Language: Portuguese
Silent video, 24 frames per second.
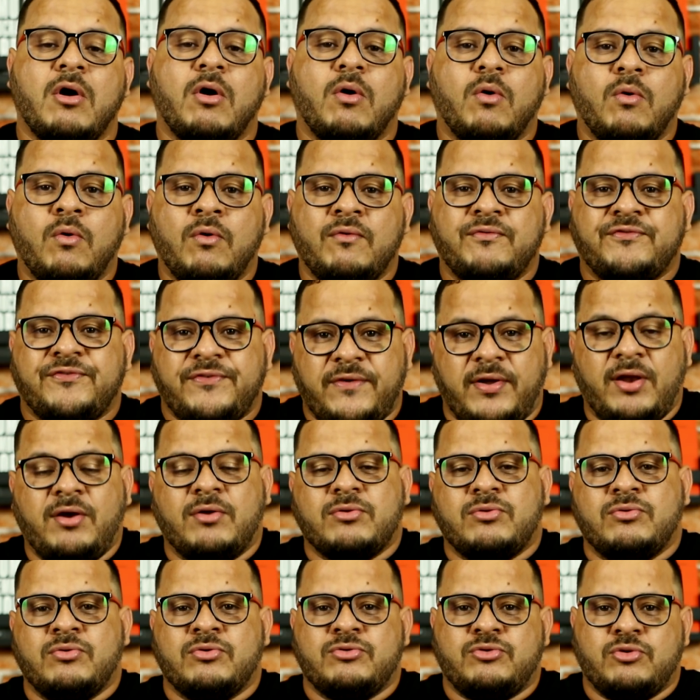o filho
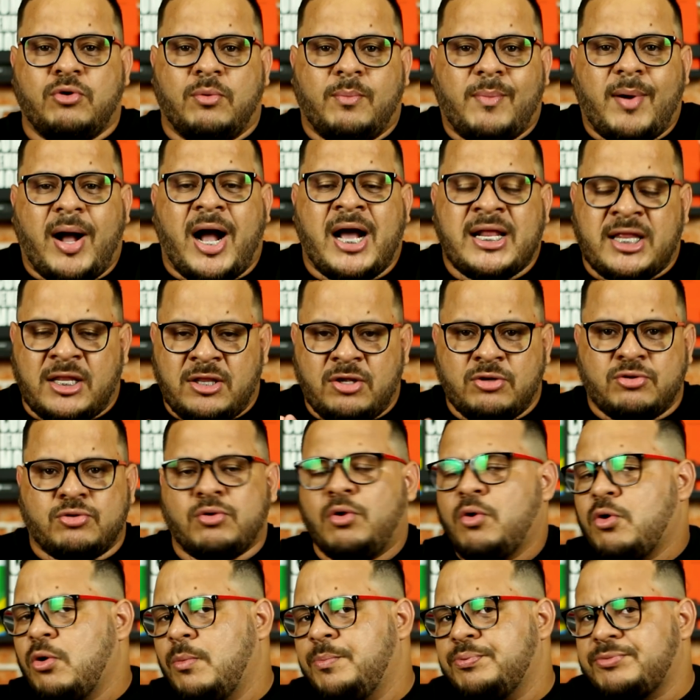do Joe Biden deixou
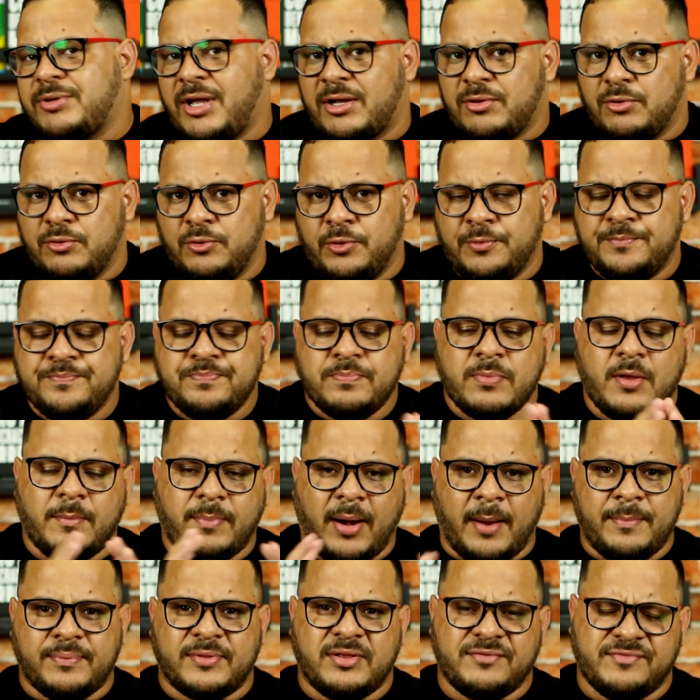o computador
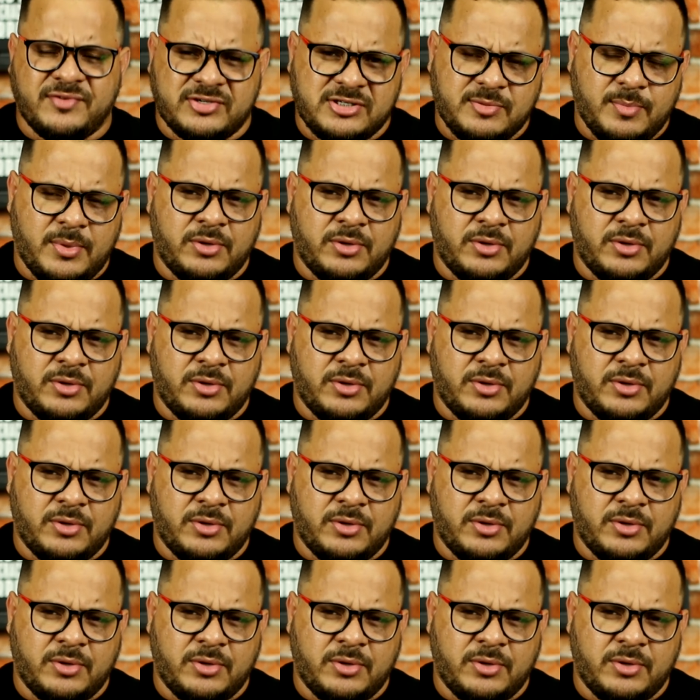para poder fazer